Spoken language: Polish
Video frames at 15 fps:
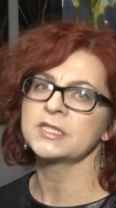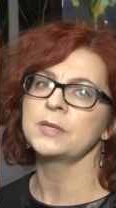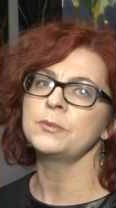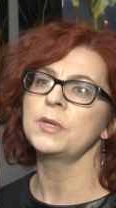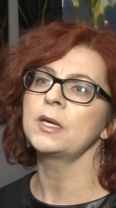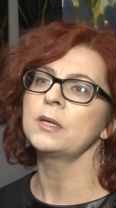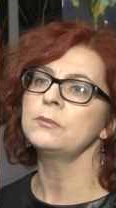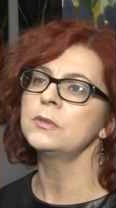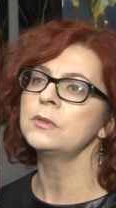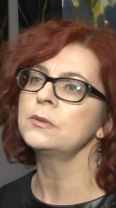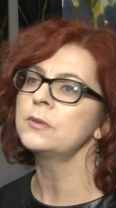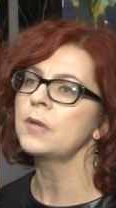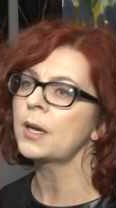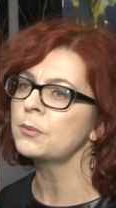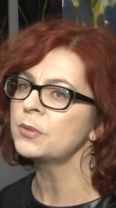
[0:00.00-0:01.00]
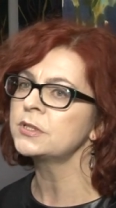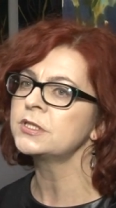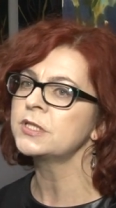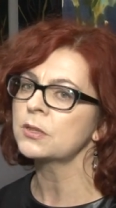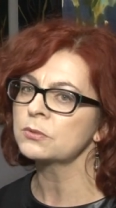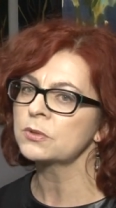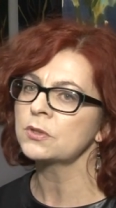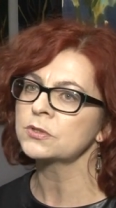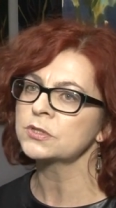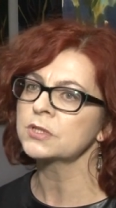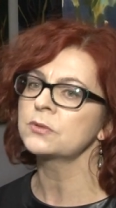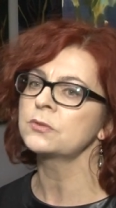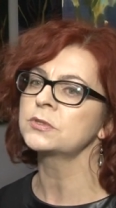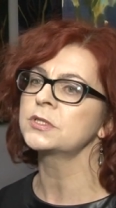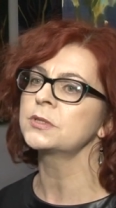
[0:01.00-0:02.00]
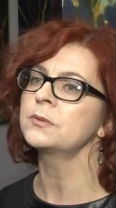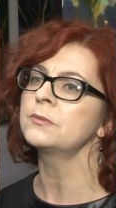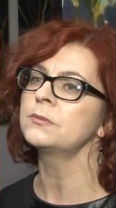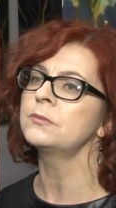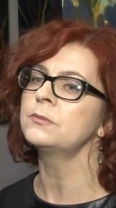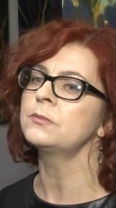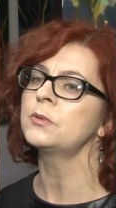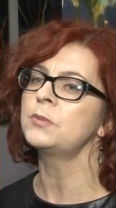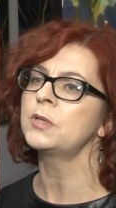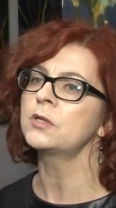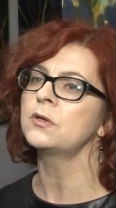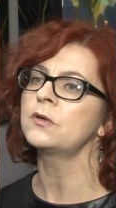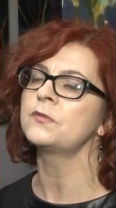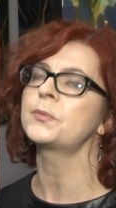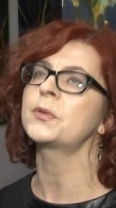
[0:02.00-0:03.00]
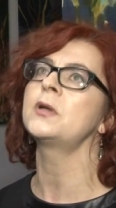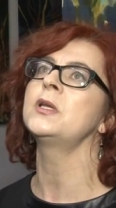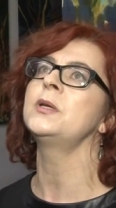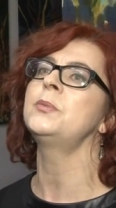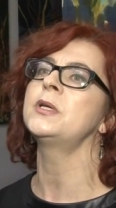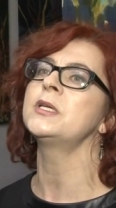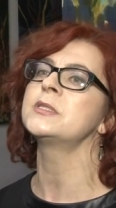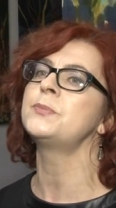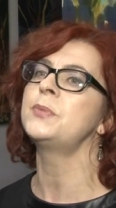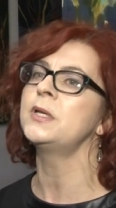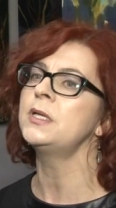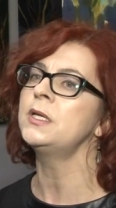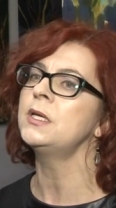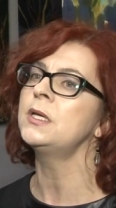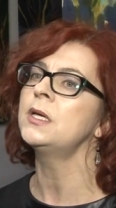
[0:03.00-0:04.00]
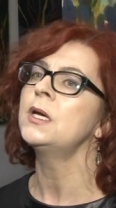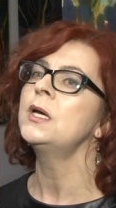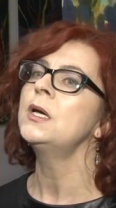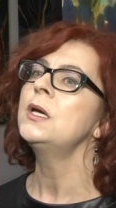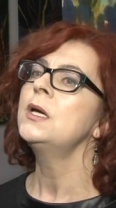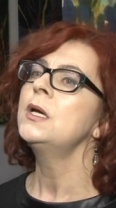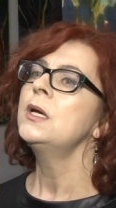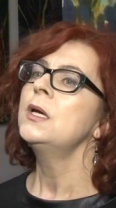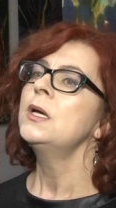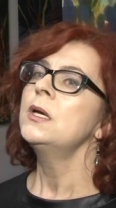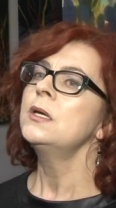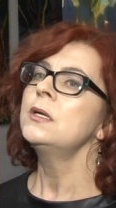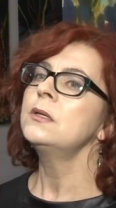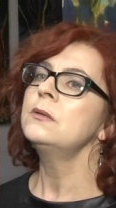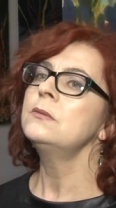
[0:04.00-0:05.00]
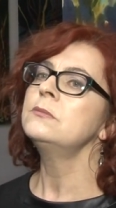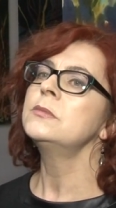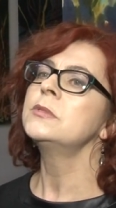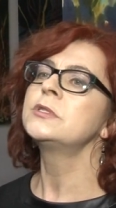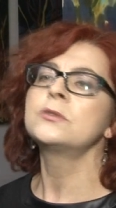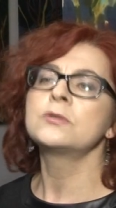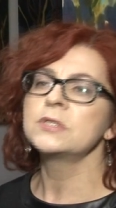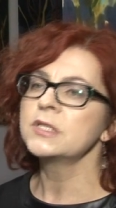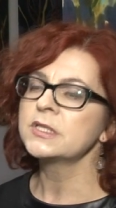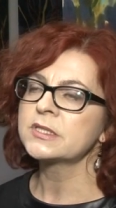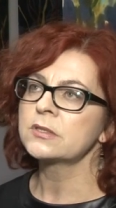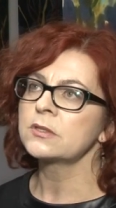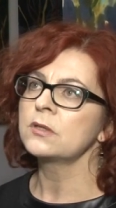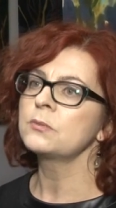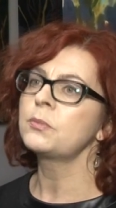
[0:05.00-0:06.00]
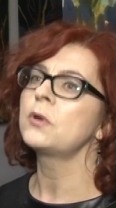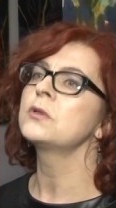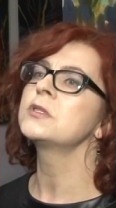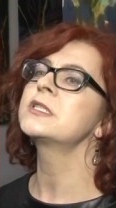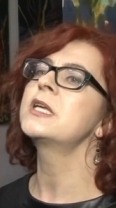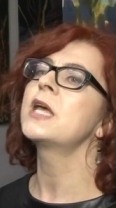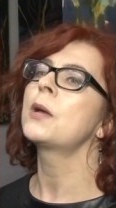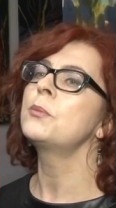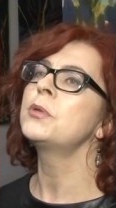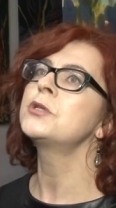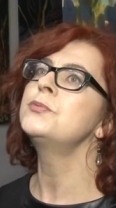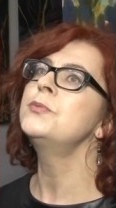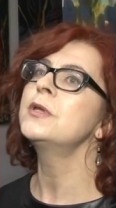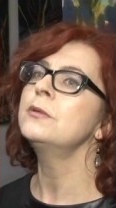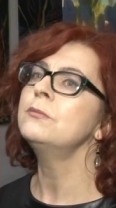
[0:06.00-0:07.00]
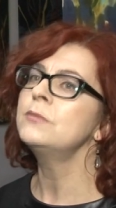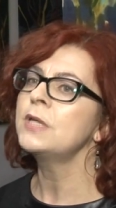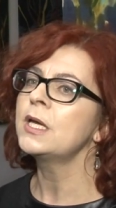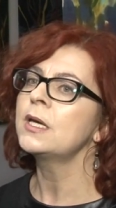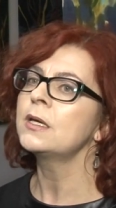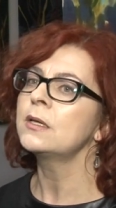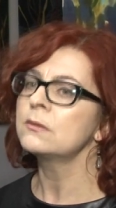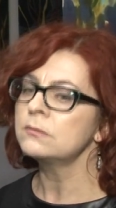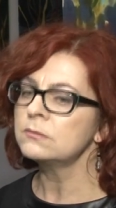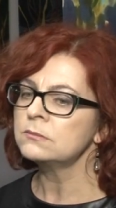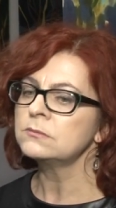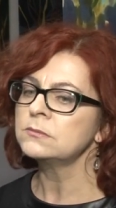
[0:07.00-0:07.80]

Chcemy, y, aby ci autorzy, którzy mm, publikują w Prolibris byli z różnych stron Polski, abyśmy nie